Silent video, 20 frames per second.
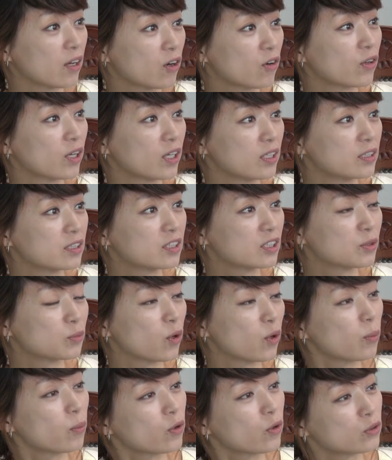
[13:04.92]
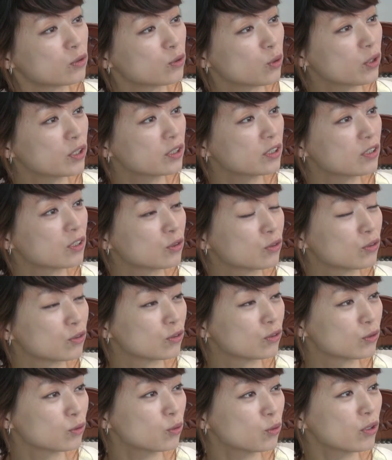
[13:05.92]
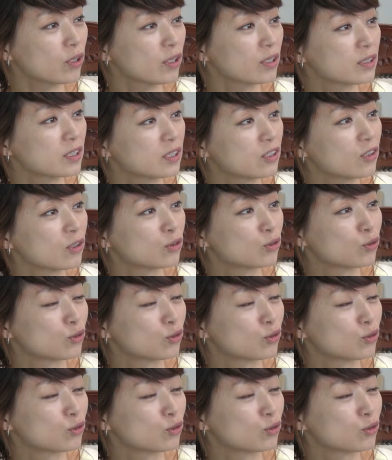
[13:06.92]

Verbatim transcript: 이런 게 있으시면 한번 소개시켜